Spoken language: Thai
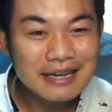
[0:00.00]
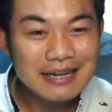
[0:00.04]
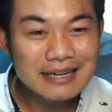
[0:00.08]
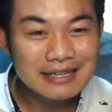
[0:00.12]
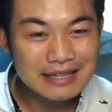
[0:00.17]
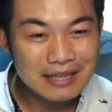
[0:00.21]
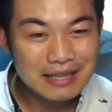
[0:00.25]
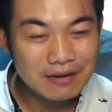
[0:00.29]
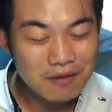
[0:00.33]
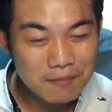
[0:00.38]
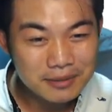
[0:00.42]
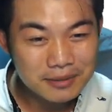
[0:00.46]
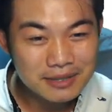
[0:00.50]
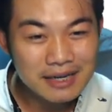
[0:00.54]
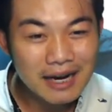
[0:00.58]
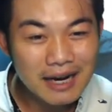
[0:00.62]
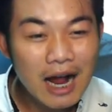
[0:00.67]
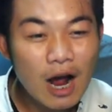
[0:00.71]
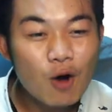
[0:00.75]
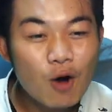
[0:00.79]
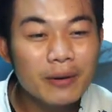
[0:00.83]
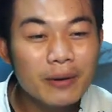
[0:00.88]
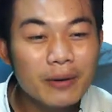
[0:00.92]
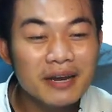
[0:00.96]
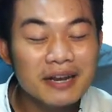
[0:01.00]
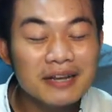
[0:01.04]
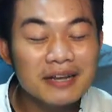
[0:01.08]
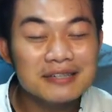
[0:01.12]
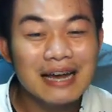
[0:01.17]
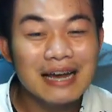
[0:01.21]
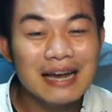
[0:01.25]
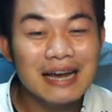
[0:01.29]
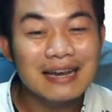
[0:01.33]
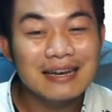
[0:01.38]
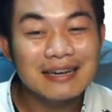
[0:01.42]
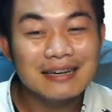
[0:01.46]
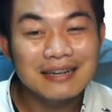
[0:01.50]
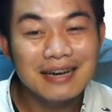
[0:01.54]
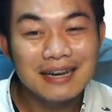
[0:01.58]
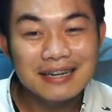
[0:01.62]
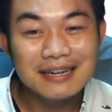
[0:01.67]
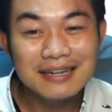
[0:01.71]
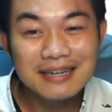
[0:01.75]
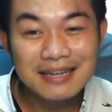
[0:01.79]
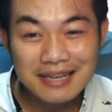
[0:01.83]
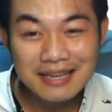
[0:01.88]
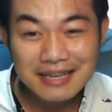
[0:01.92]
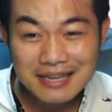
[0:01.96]
แต่ว่ามันจะเข้าไปในสายเลือด
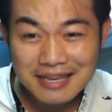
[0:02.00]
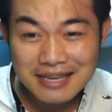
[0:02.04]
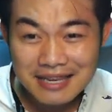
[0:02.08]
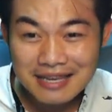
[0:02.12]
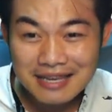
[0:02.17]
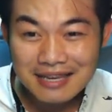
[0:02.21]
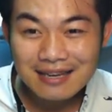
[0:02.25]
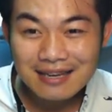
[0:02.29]
นี่